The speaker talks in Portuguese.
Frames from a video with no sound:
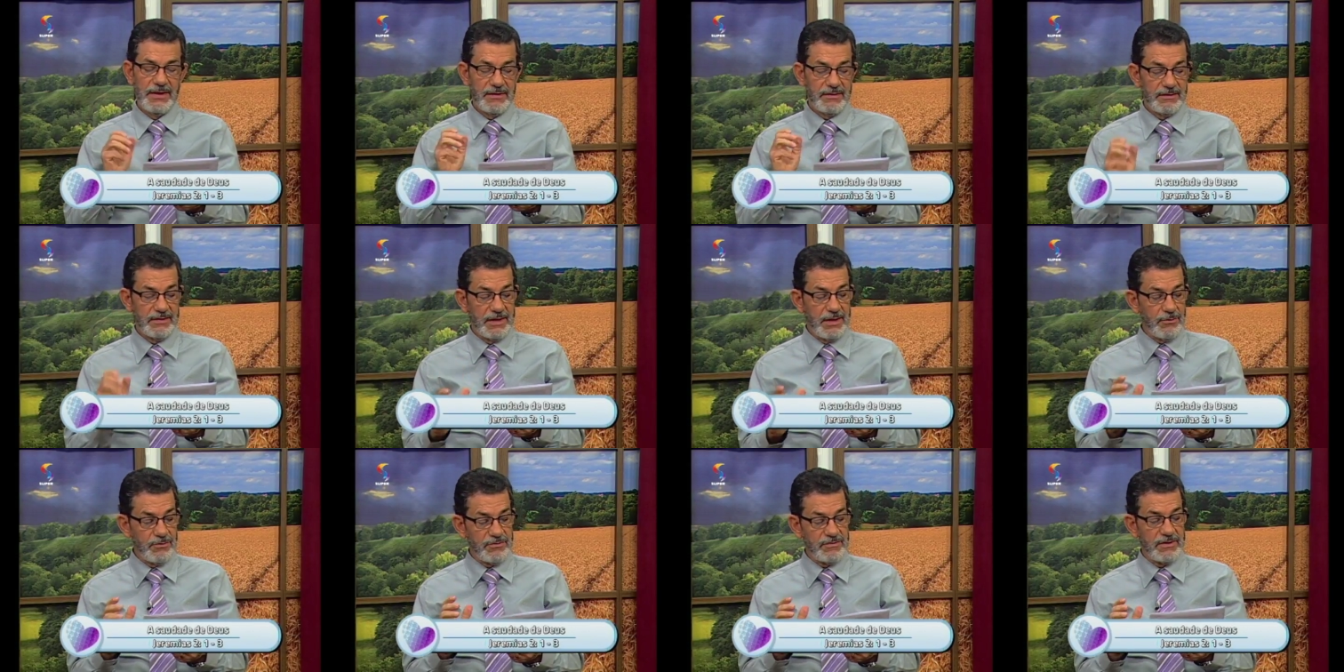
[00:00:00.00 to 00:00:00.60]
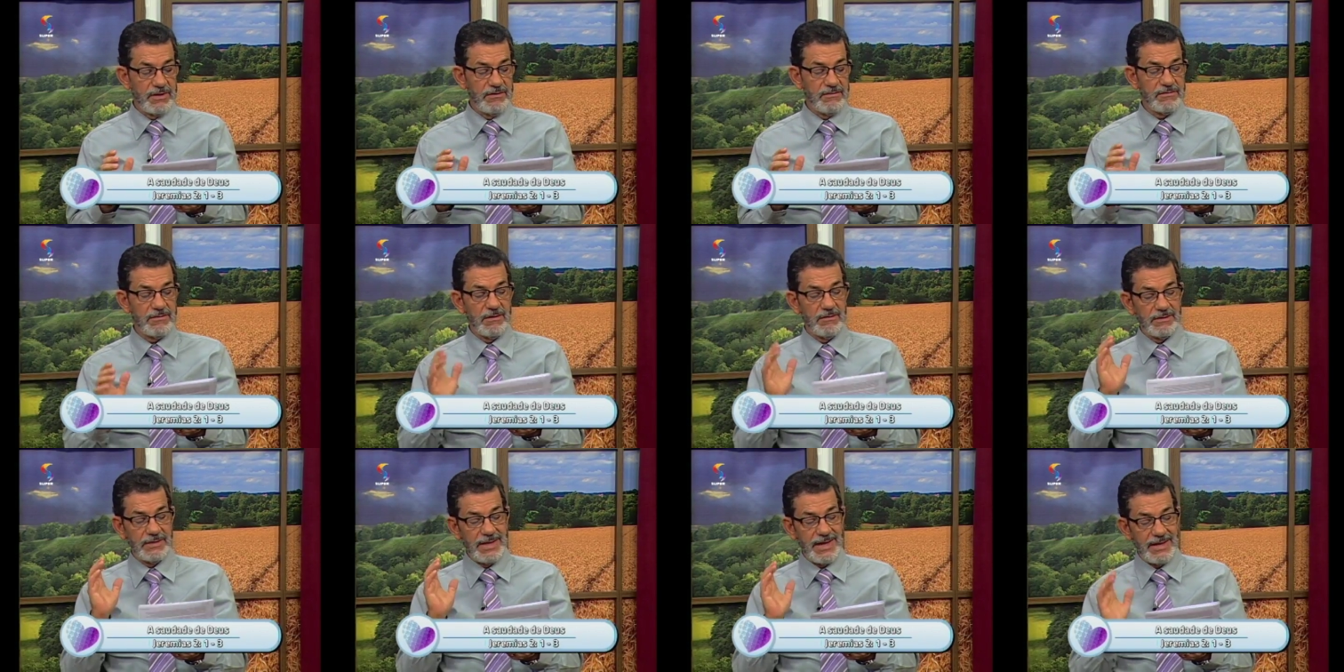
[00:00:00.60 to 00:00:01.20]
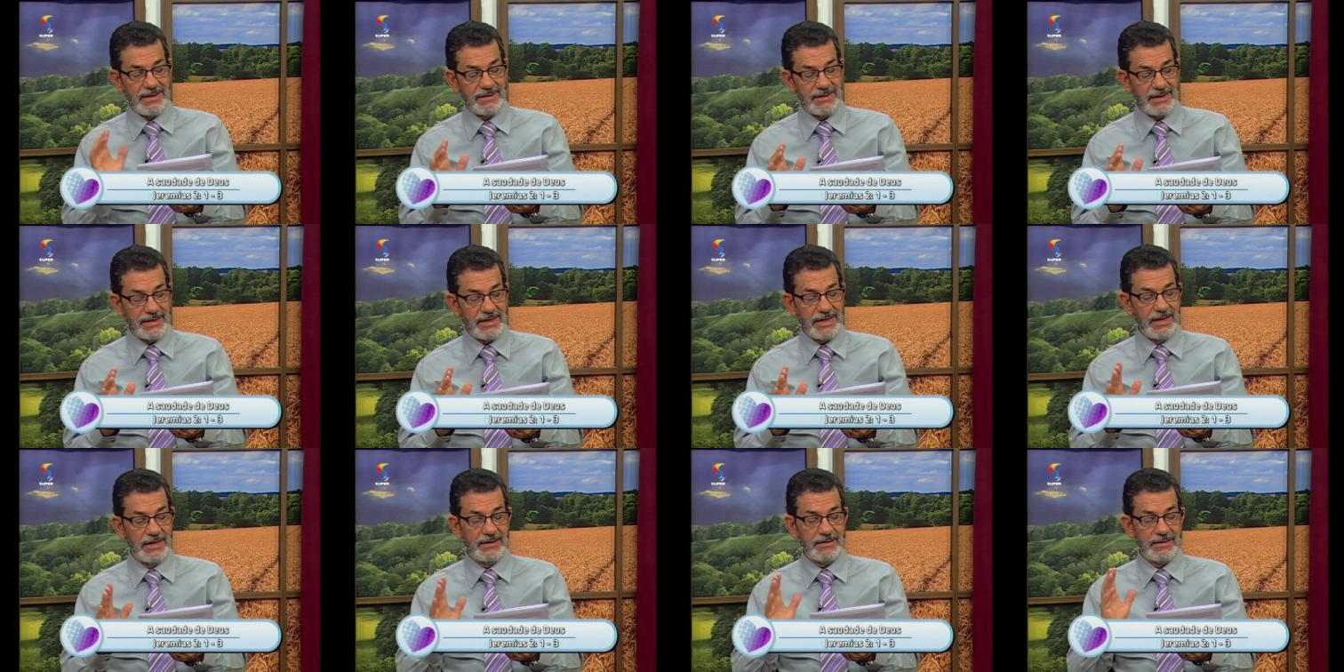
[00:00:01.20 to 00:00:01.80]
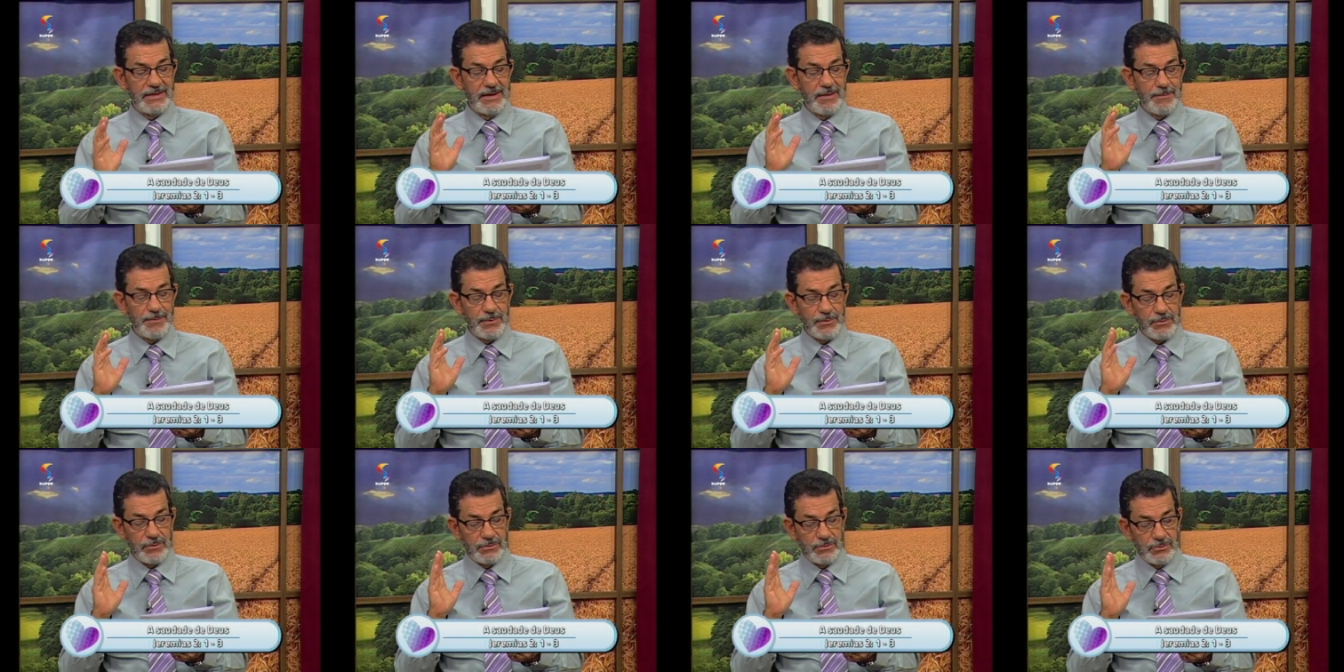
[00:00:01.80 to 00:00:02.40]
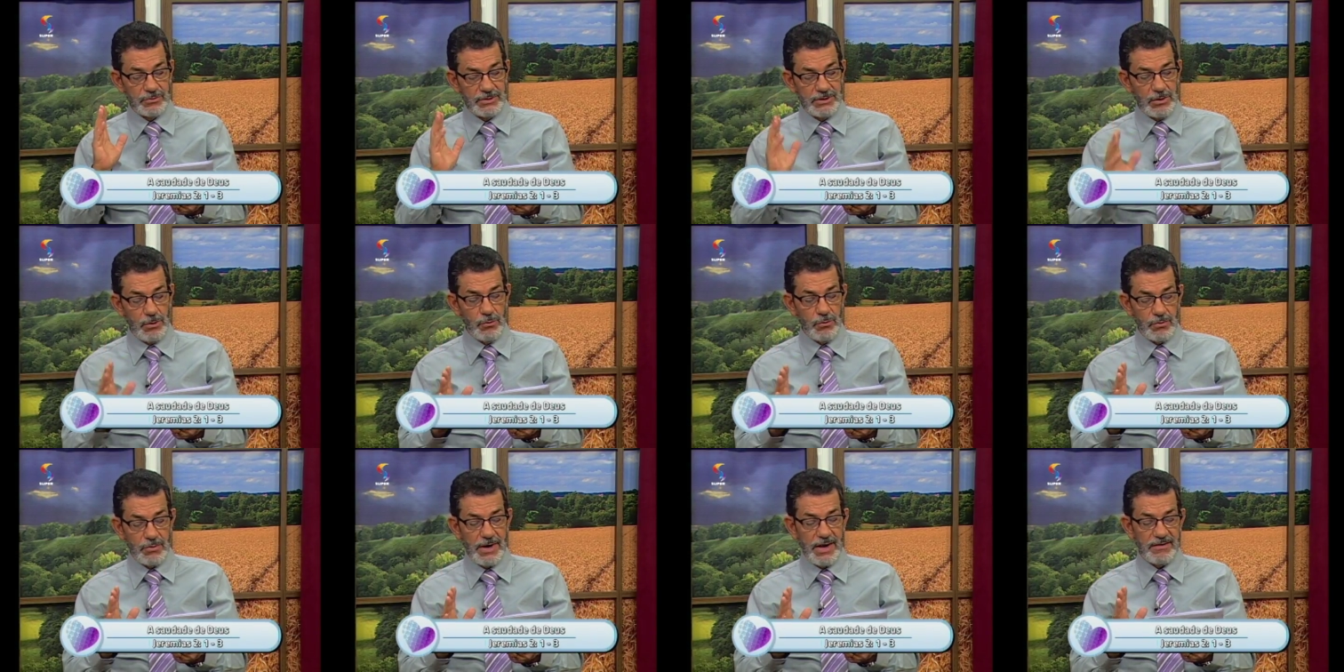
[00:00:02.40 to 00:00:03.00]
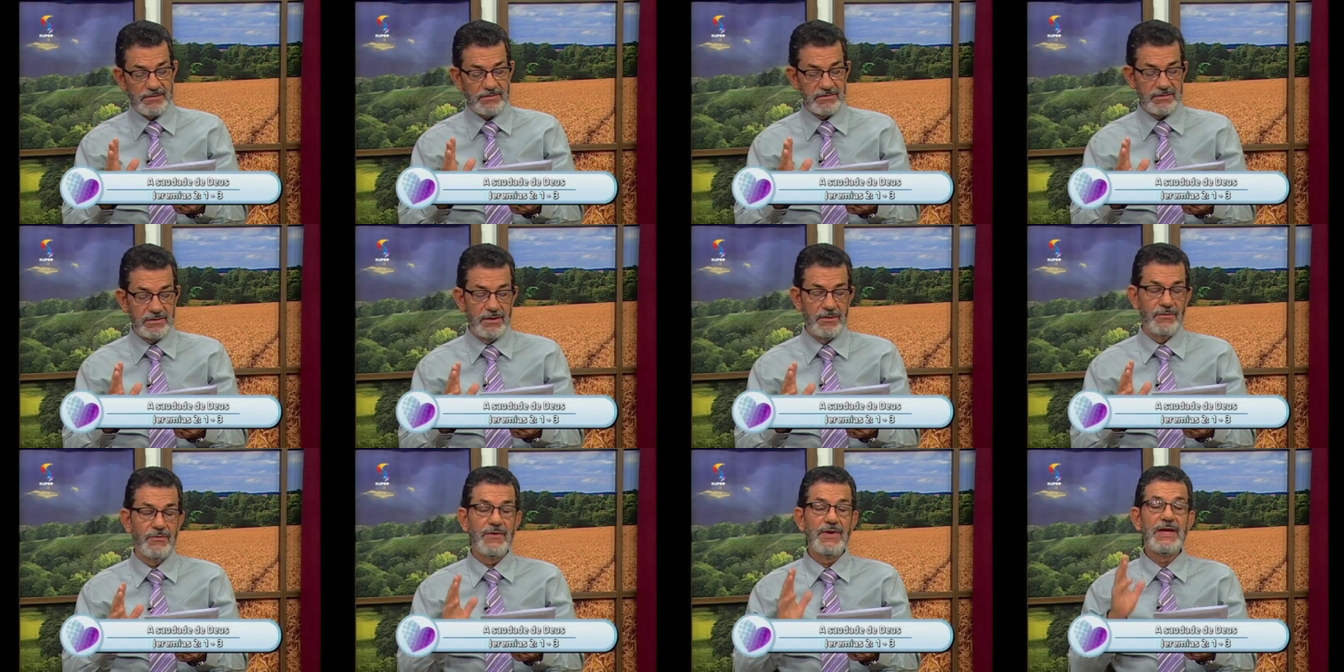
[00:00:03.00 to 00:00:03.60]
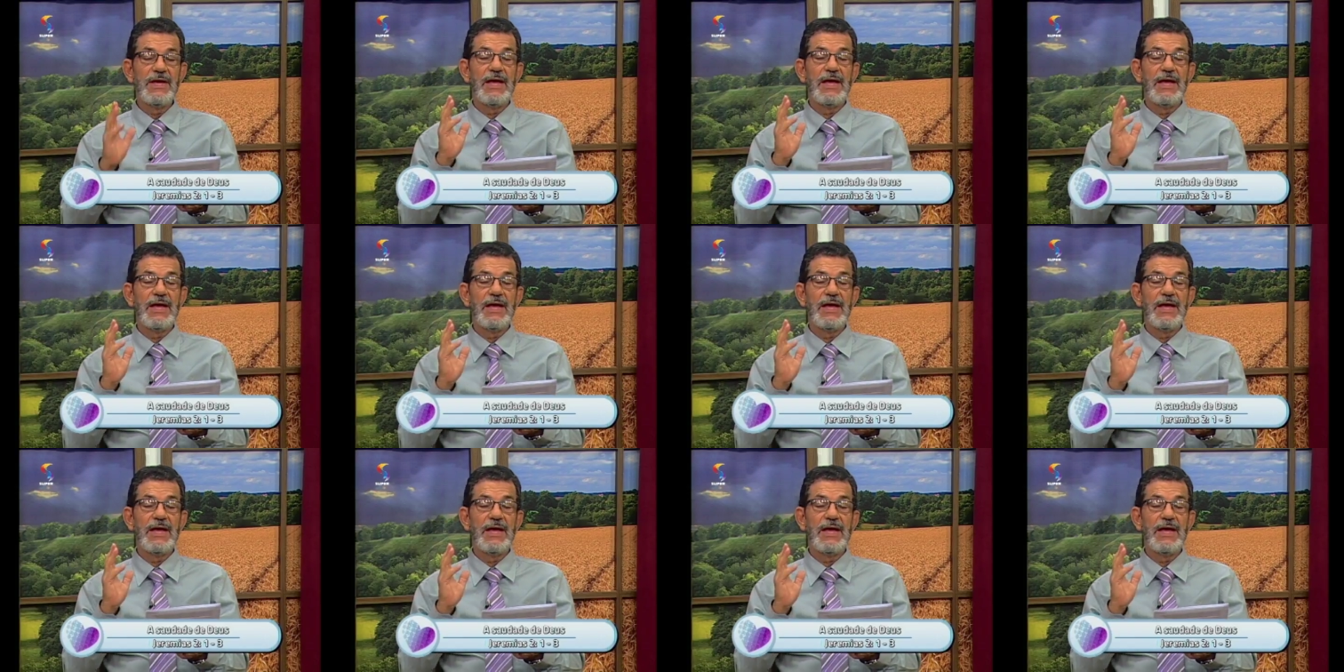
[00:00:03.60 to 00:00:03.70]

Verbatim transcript: Deus tem saudade daquele tempo quando o teu coração